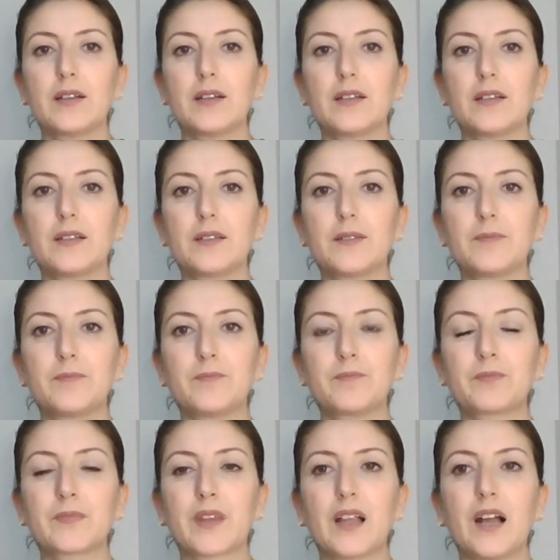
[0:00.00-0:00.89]
Ee,
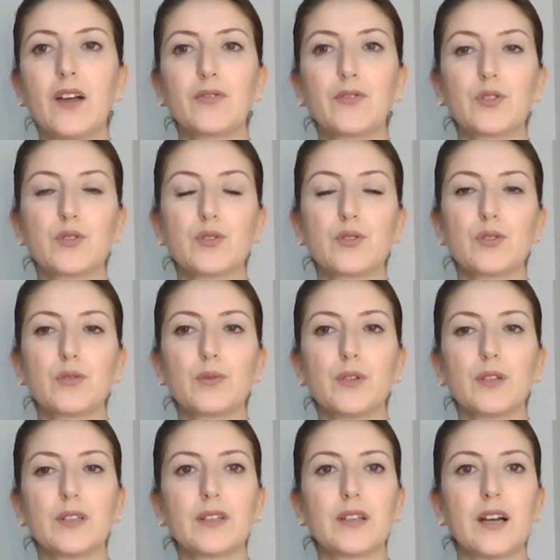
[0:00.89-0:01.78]
hafta sonu
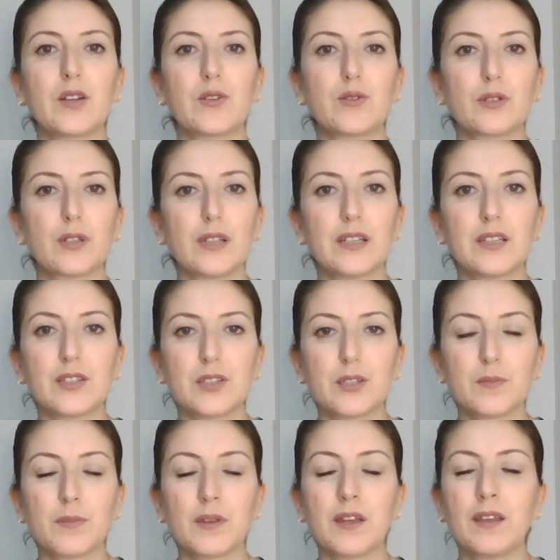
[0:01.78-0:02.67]
böyle daha çok
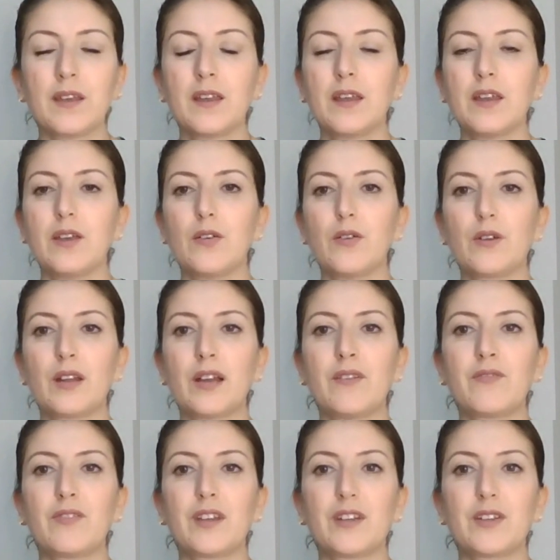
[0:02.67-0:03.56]
iletişime
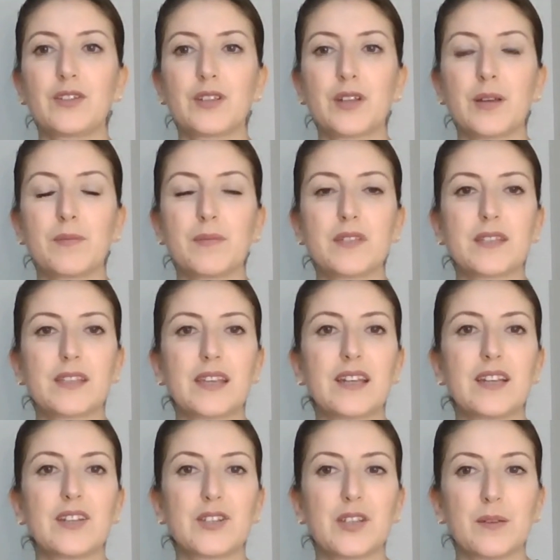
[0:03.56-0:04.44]
önem vereceğimiz,
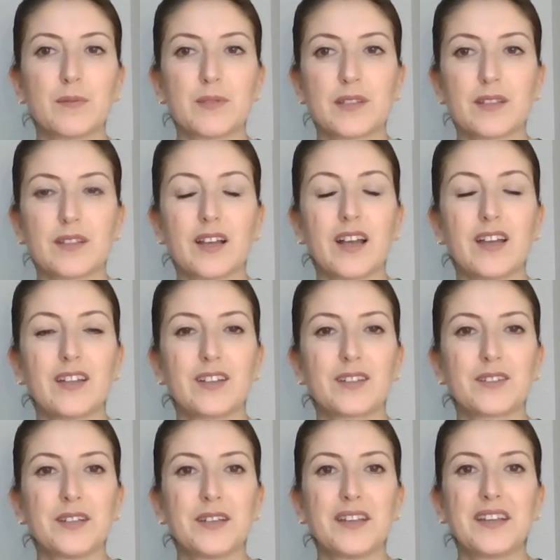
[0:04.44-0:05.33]
geleceğimize
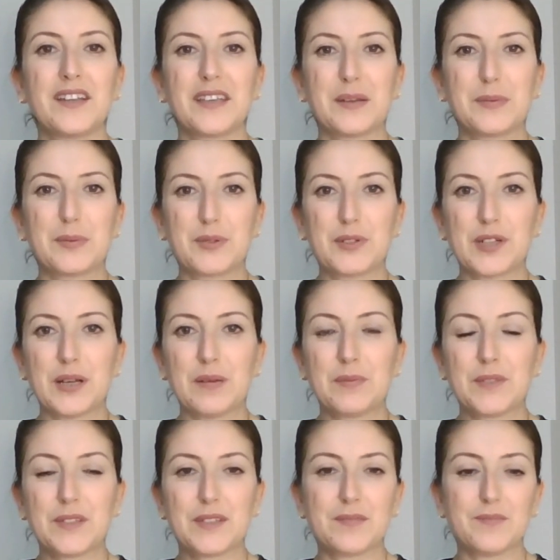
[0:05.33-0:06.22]
dair
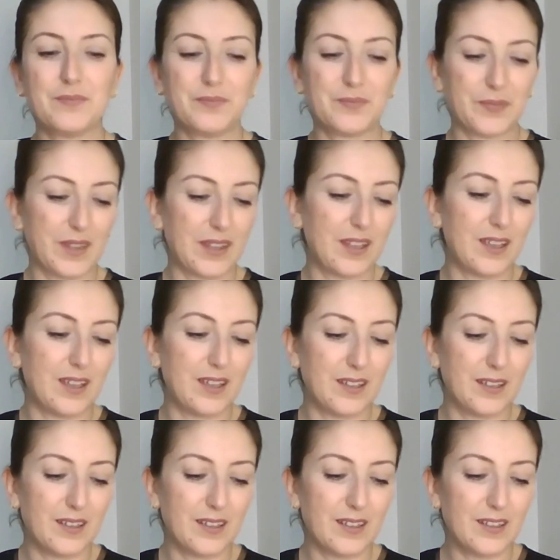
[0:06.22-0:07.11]
yapacağımız
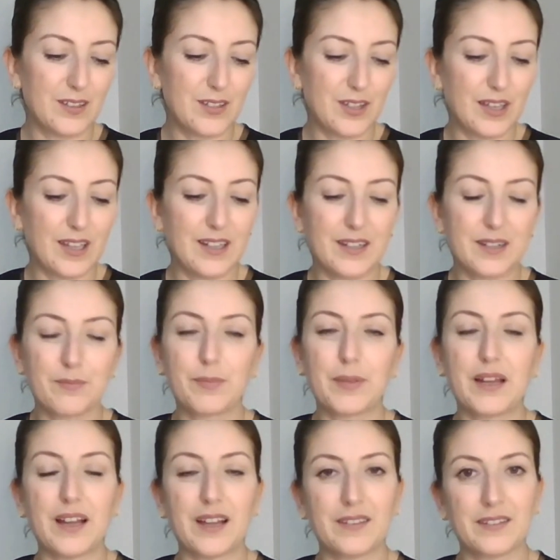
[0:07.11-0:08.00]
ee, şeylerin
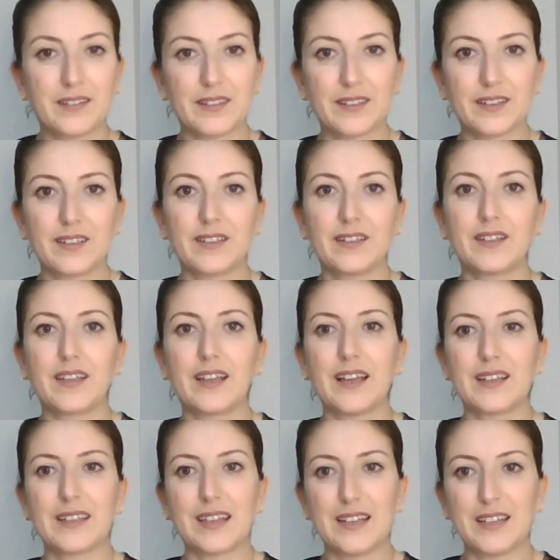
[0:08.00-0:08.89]
planlarını
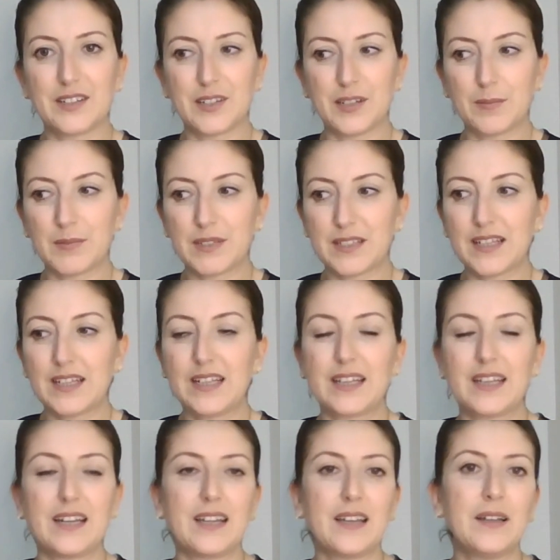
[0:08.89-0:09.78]
yani geleceğimizle
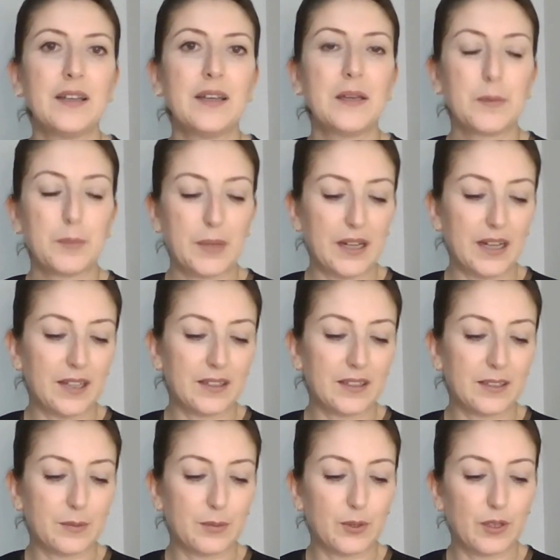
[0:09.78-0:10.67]
ilgili
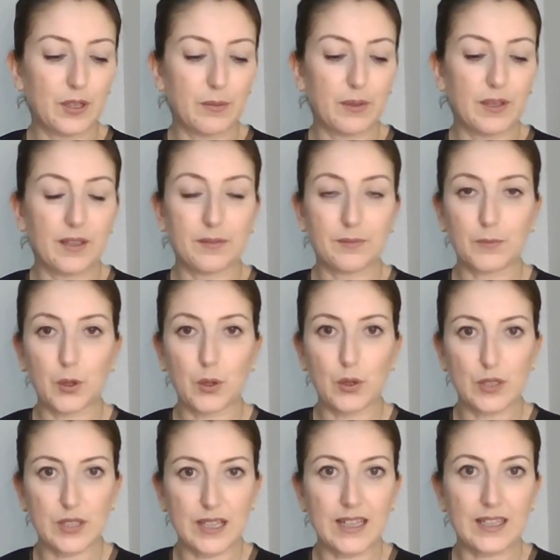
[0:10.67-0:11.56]
planları böyle bir
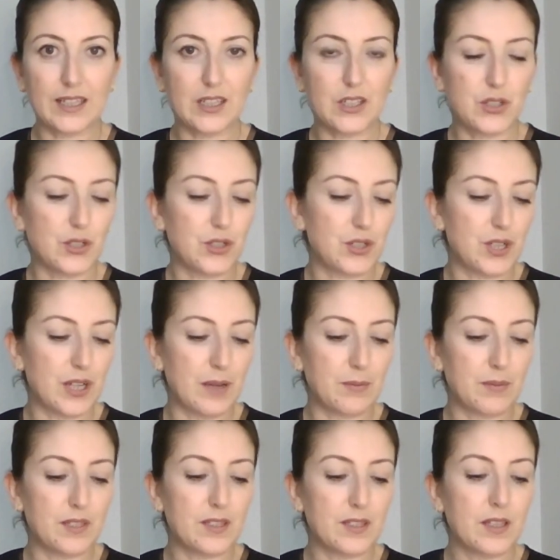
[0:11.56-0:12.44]
gözden
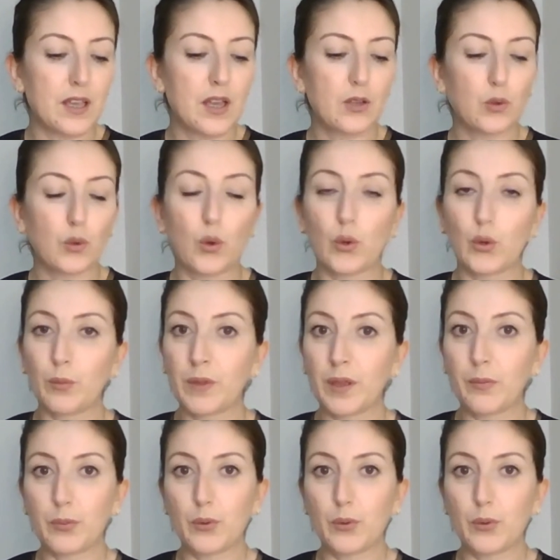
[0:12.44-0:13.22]
geçireceğimiz doğru mu